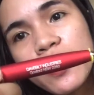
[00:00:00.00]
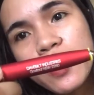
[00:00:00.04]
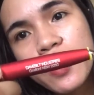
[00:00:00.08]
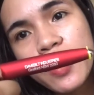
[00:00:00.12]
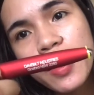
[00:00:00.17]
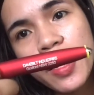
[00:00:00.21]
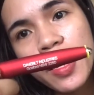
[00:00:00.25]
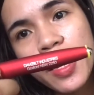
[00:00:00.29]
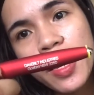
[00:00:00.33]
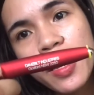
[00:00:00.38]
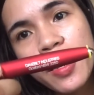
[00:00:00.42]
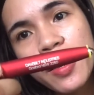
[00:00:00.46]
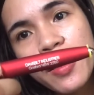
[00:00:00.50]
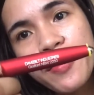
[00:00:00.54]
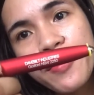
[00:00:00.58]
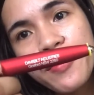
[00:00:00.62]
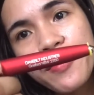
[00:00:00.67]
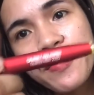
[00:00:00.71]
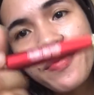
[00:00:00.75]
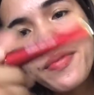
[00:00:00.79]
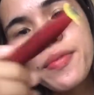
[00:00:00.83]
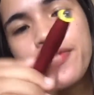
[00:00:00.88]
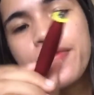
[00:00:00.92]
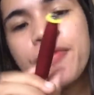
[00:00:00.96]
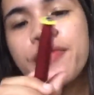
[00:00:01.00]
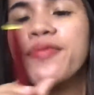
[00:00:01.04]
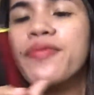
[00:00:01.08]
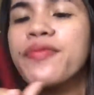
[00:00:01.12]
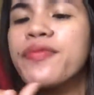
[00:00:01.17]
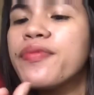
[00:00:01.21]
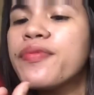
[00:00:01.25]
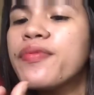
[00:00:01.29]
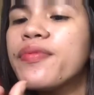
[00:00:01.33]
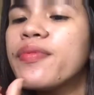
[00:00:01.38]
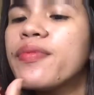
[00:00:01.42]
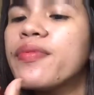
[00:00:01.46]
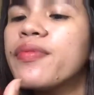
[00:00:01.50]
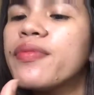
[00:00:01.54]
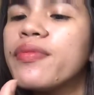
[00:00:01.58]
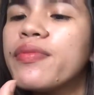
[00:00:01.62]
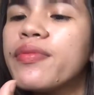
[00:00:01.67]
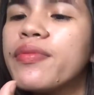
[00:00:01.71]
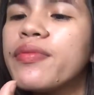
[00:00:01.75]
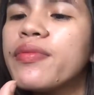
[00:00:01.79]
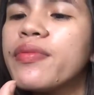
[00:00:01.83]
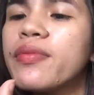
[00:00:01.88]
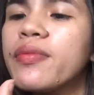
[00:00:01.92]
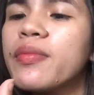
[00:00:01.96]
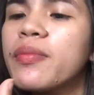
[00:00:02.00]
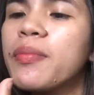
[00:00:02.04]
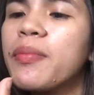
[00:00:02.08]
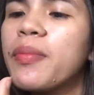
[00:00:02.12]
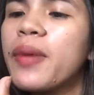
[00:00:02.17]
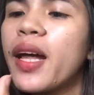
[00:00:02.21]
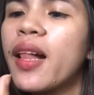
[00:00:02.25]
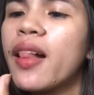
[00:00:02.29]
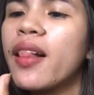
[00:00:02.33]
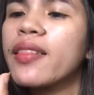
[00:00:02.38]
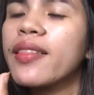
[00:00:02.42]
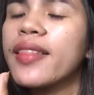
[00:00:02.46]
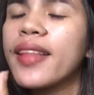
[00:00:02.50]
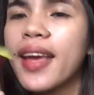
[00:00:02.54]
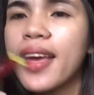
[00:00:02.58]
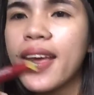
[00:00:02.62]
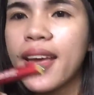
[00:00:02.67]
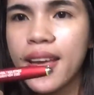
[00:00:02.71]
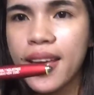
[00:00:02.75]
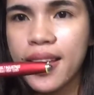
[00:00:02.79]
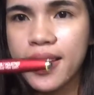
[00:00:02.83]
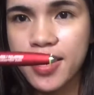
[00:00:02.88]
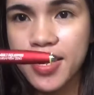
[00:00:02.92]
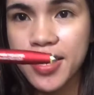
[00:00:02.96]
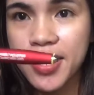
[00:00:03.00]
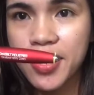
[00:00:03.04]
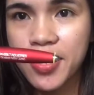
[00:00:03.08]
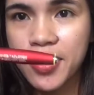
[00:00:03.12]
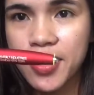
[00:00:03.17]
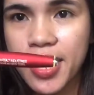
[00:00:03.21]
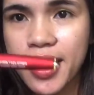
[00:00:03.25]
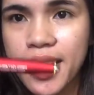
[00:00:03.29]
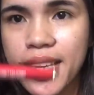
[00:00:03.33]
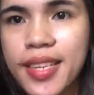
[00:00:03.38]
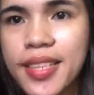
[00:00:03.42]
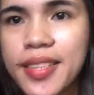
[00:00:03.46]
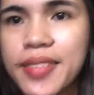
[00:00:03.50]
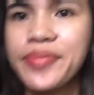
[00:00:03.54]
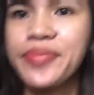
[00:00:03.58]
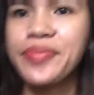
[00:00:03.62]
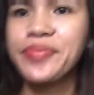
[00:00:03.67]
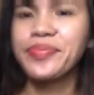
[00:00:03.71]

Dave Belt Industry.